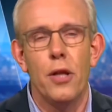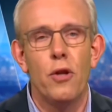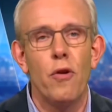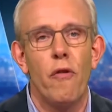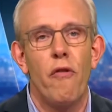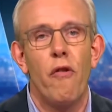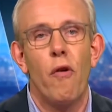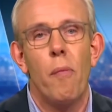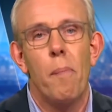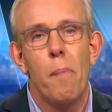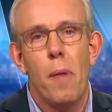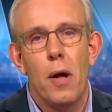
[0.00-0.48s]
de
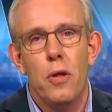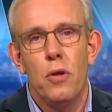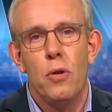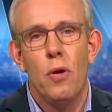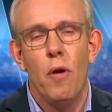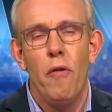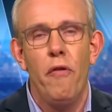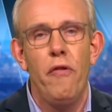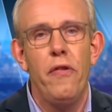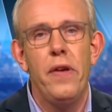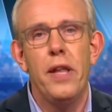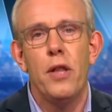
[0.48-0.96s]
vos modes
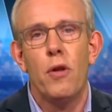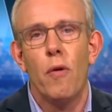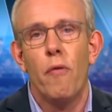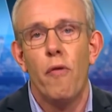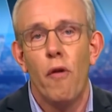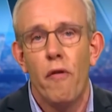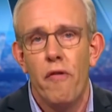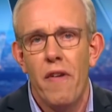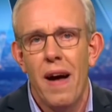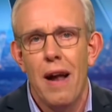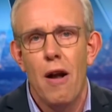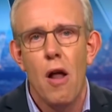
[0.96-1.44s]
de vie, de
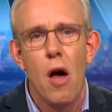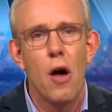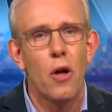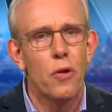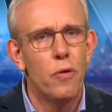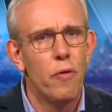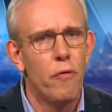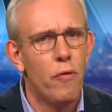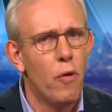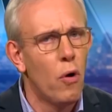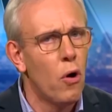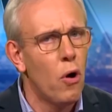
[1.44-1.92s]
vos valeurs,
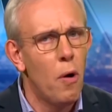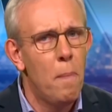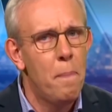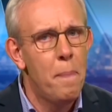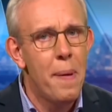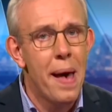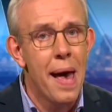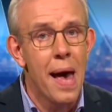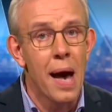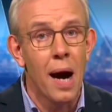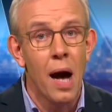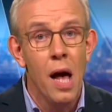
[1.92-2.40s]
de vos
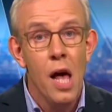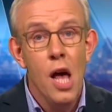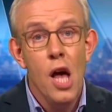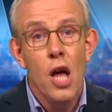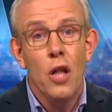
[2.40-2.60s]
repères.